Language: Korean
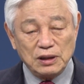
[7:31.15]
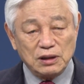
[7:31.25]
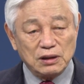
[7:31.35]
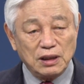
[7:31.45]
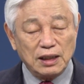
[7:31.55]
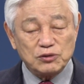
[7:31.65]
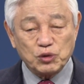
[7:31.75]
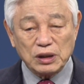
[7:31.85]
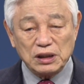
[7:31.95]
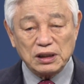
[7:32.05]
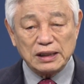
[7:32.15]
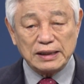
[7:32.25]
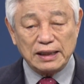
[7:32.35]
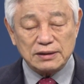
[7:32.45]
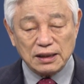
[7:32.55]
내 속에 일어난
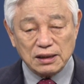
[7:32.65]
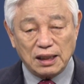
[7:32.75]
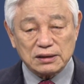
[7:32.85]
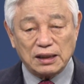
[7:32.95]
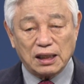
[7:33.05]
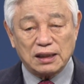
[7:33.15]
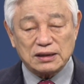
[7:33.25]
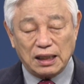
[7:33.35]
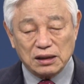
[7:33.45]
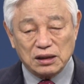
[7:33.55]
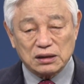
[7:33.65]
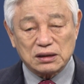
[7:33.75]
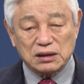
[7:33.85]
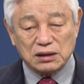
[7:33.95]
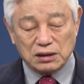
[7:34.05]
내 생각 따라 산 것
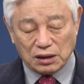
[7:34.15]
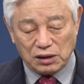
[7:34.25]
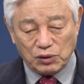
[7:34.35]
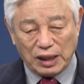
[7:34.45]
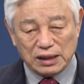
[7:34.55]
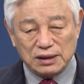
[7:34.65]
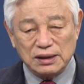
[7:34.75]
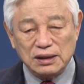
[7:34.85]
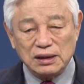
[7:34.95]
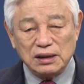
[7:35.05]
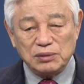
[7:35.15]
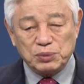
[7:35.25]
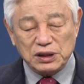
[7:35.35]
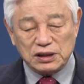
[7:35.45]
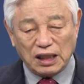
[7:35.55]
결과는
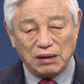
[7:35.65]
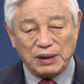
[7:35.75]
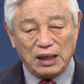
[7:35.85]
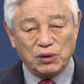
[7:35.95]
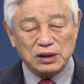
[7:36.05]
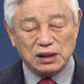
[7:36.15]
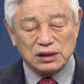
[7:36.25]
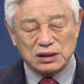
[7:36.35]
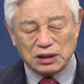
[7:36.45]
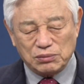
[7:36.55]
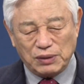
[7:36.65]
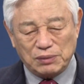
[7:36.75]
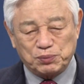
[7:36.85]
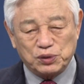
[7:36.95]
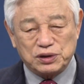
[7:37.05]
비참하고 이런
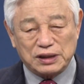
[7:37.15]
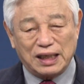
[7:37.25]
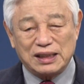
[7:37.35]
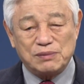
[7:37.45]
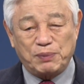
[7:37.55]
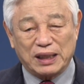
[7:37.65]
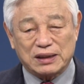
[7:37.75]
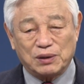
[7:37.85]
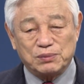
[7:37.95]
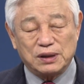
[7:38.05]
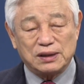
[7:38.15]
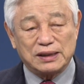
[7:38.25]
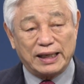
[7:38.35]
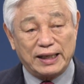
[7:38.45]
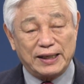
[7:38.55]
정말 불쌍한 일밖에
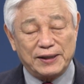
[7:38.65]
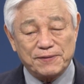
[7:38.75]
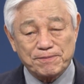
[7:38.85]
없는데